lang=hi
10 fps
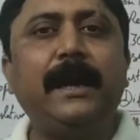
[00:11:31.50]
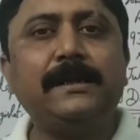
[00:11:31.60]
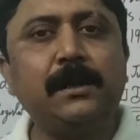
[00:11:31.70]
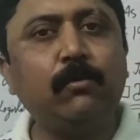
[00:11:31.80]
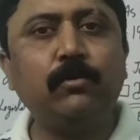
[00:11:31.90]

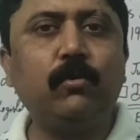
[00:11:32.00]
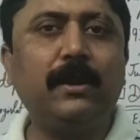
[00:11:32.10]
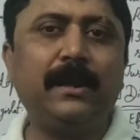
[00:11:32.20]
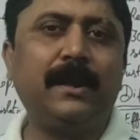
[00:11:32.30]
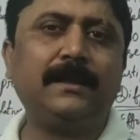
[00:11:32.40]
ऐसा
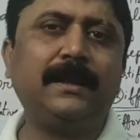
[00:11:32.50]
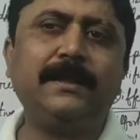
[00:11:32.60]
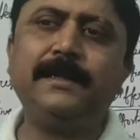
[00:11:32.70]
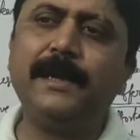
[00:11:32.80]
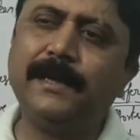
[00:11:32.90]
उनको लग रहा था
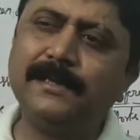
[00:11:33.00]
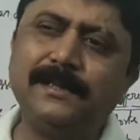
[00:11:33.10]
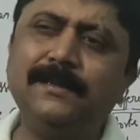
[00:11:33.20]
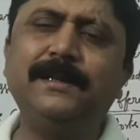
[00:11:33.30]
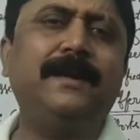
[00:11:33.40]
कि ये
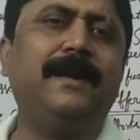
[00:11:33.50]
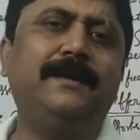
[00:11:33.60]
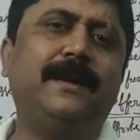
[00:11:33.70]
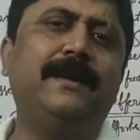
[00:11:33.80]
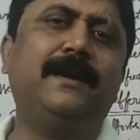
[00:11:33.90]

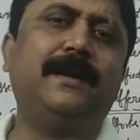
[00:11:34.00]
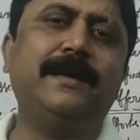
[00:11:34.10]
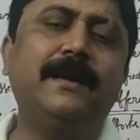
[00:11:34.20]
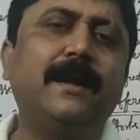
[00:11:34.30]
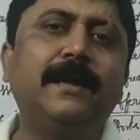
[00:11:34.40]
डिसइंटीग्रेट करेगा
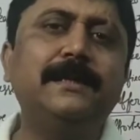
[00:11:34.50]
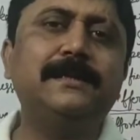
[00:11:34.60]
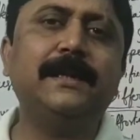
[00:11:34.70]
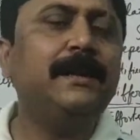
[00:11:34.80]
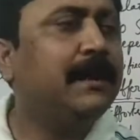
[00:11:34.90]
कहीं ना कहीं
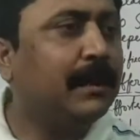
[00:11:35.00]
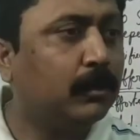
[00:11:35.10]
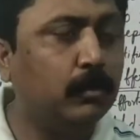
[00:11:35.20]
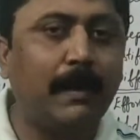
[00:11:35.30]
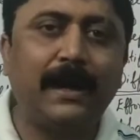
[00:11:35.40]
से
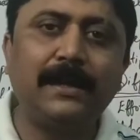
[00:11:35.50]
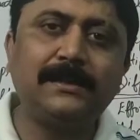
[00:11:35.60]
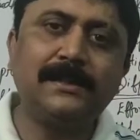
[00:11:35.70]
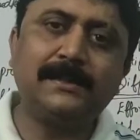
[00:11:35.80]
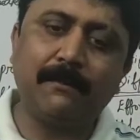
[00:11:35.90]
दोबारा
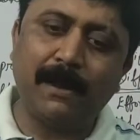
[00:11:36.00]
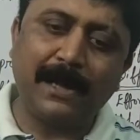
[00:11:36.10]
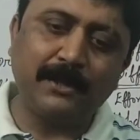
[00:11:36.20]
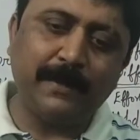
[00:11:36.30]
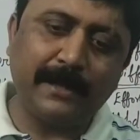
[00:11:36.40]
से
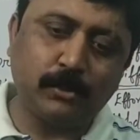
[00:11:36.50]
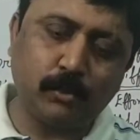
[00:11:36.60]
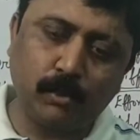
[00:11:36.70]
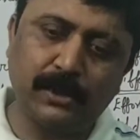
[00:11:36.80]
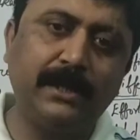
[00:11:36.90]
समाज में एक
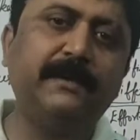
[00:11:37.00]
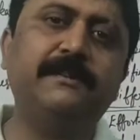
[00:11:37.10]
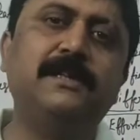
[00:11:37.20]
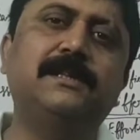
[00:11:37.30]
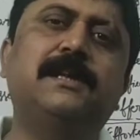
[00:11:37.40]
सोशल
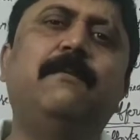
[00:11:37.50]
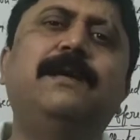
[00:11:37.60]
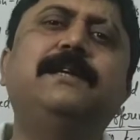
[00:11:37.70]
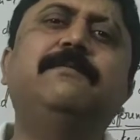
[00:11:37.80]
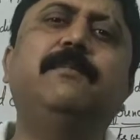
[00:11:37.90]
डिवीजन
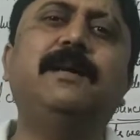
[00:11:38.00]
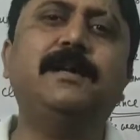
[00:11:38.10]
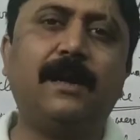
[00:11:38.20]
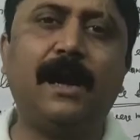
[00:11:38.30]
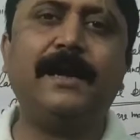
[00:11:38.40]
सामाजिक
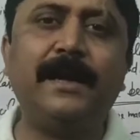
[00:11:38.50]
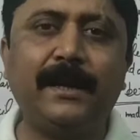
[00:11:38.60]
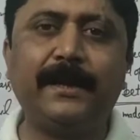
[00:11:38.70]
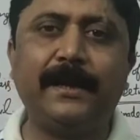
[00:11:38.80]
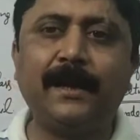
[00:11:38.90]
विभाजन आने
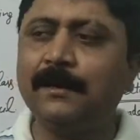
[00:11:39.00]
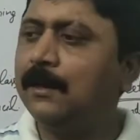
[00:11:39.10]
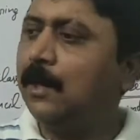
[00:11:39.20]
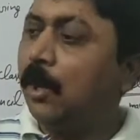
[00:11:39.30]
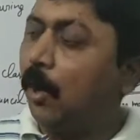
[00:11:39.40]
लगेगा
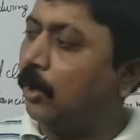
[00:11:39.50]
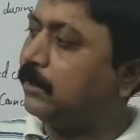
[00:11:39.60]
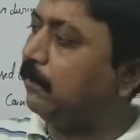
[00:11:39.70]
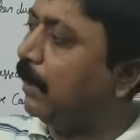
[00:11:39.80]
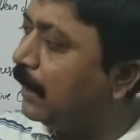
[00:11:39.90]

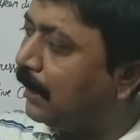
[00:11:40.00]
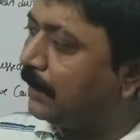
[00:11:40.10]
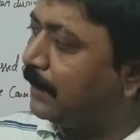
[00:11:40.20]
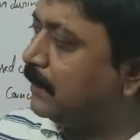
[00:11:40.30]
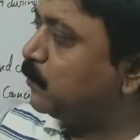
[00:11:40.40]
और जब
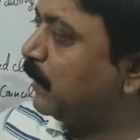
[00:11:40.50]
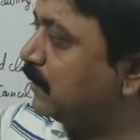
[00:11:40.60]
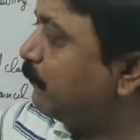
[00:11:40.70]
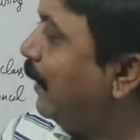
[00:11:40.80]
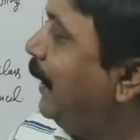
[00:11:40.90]
अलग एक
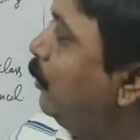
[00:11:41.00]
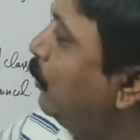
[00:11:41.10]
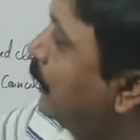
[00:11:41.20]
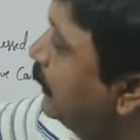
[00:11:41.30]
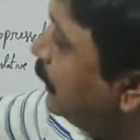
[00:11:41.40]
स्पेसिफाइड
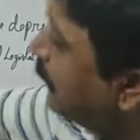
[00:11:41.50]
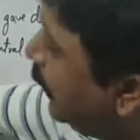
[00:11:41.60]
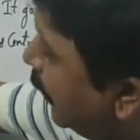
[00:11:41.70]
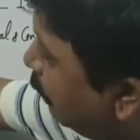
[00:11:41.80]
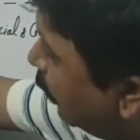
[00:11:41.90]
होगा कि
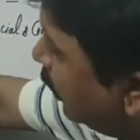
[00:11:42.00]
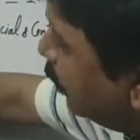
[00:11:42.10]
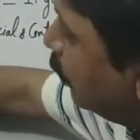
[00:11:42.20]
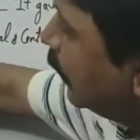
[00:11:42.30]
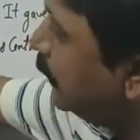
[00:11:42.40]
ये
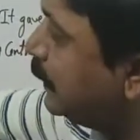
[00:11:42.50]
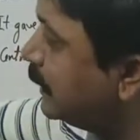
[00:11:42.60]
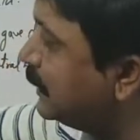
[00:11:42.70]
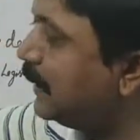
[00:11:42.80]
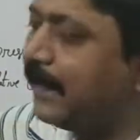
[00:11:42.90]
पर्टिकुलरली
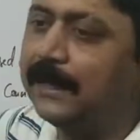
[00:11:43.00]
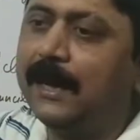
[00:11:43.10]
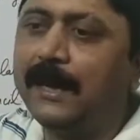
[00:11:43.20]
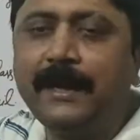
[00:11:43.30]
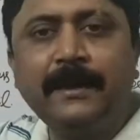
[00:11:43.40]
किसी एक
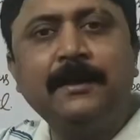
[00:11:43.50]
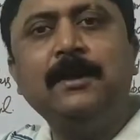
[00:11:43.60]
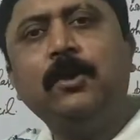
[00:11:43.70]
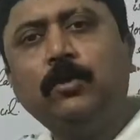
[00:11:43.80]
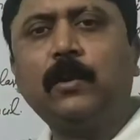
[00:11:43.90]
का है
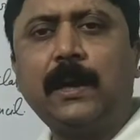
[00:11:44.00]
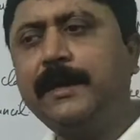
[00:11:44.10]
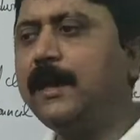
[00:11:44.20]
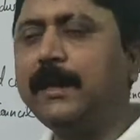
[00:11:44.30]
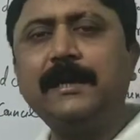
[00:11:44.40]
तो
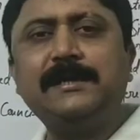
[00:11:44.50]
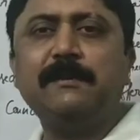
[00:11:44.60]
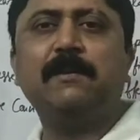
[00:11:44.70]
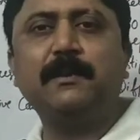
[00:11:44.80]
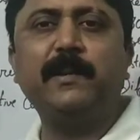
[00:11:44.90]
कहीं ना कहीं
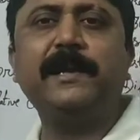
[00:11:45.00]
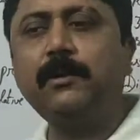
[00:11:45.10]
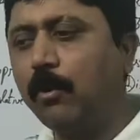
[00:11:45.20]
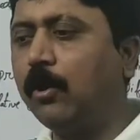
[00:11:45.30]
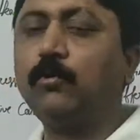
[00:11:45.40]
से
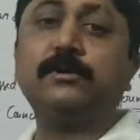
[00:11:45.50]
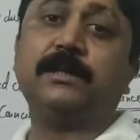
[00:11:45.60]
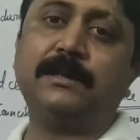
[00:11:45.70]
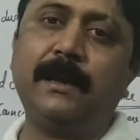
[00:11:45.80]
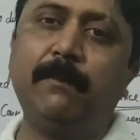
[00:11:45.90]
मतभेद और हो
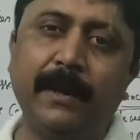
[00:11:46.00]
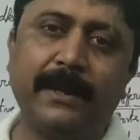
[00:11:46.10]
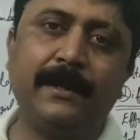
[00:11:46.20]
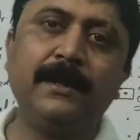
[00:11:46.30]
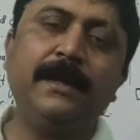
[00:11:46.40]
सकता है बढ़े